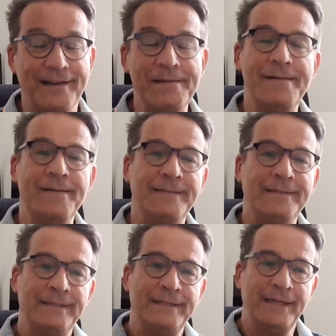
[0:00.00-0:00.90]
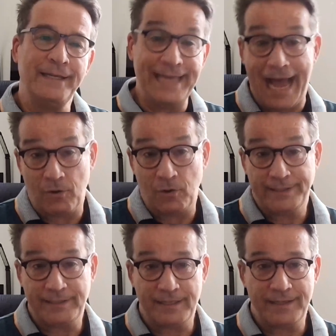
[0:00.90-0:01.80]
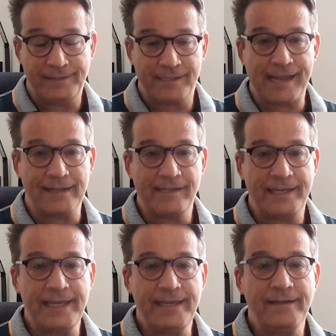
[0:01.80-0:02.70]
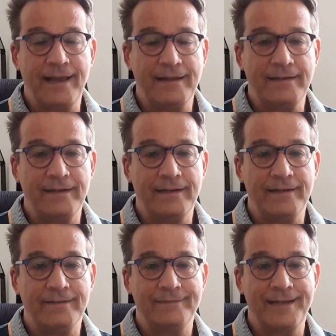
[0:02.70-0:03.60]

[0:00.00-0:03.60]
da. Ja, und äh, das Ganze ging dann, äh,